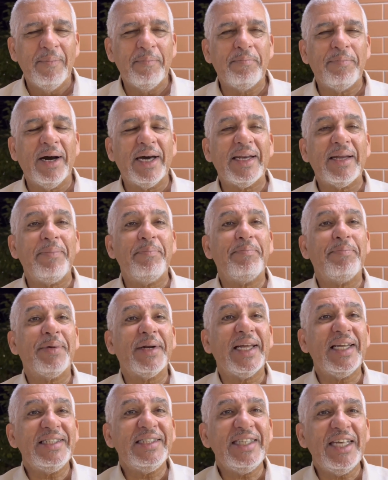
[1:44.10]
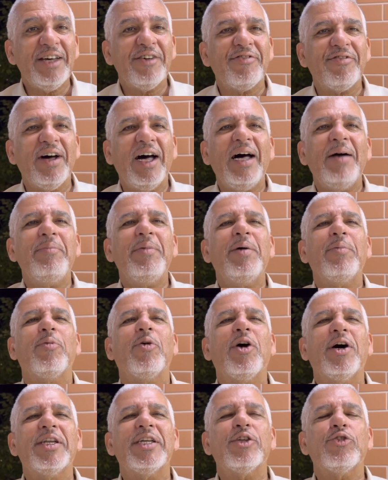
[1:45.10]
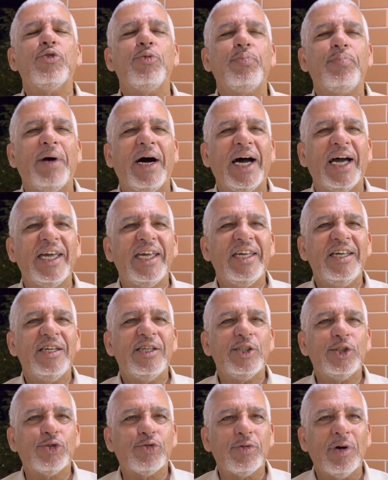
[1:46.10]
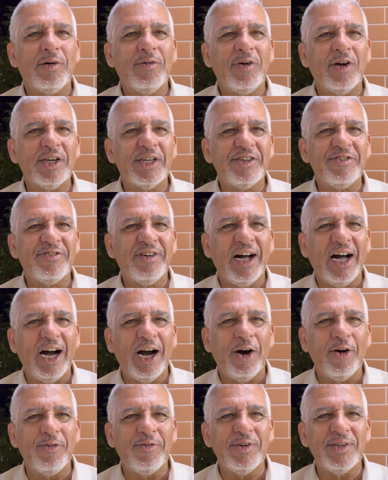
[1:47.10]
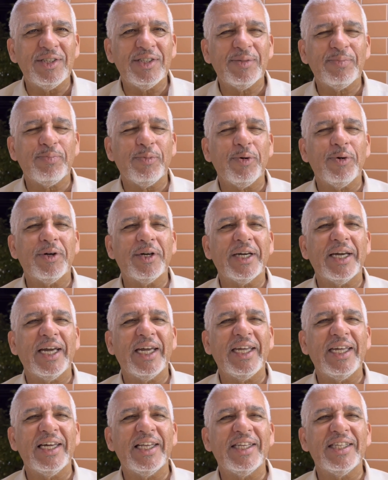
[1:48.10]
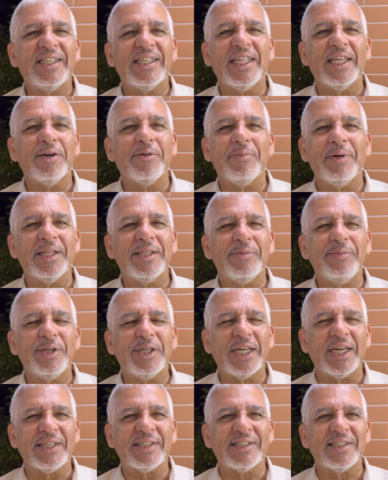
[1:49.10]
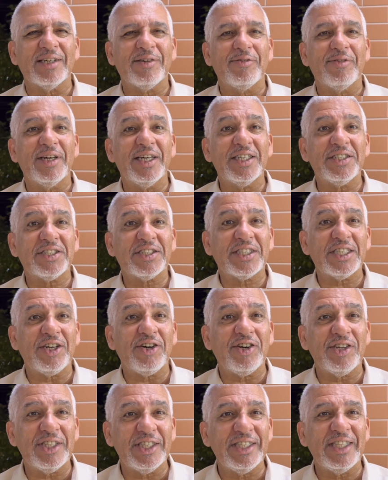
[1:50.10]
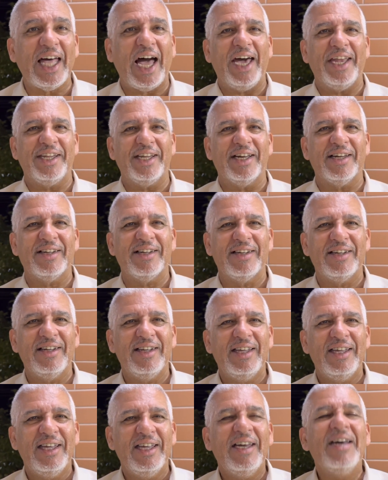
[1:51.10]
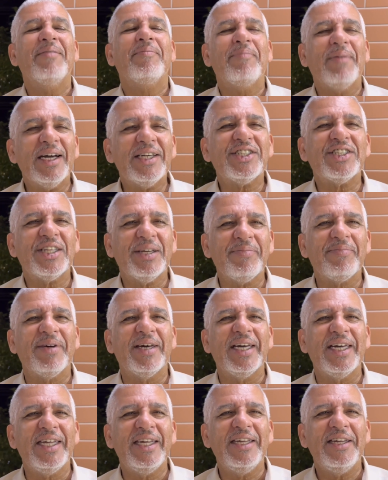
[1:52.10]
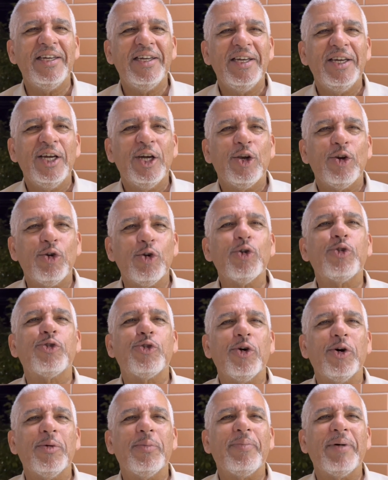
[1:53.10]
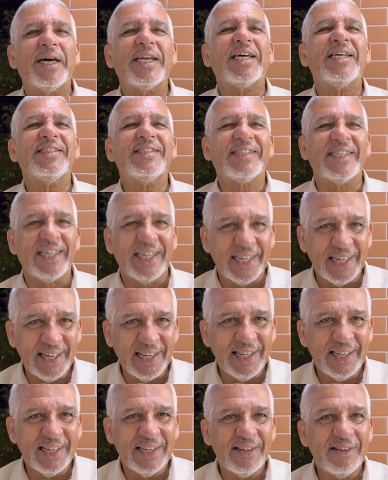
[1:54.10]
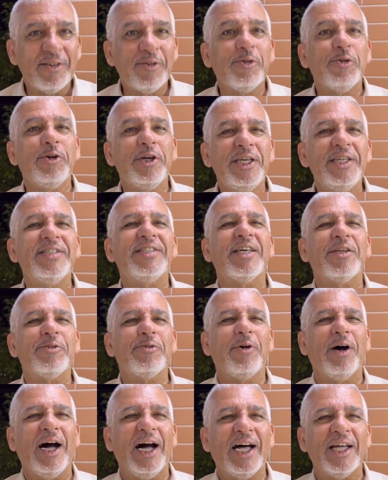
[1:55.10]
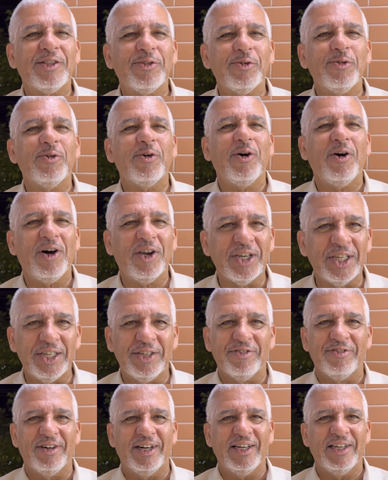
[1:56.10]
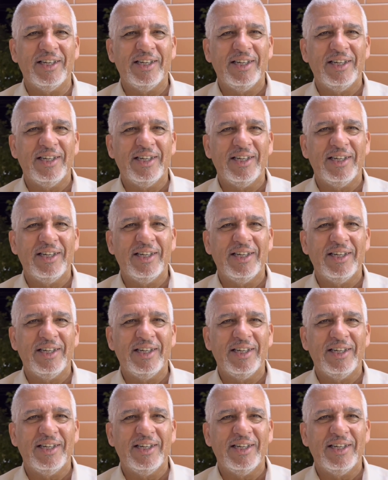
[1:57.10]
para preservar a memória do pai, João Oliva Alves, por quem ele tem uma admiração extraordinária mas também lutou para ser Luiz Eduardo Oliva.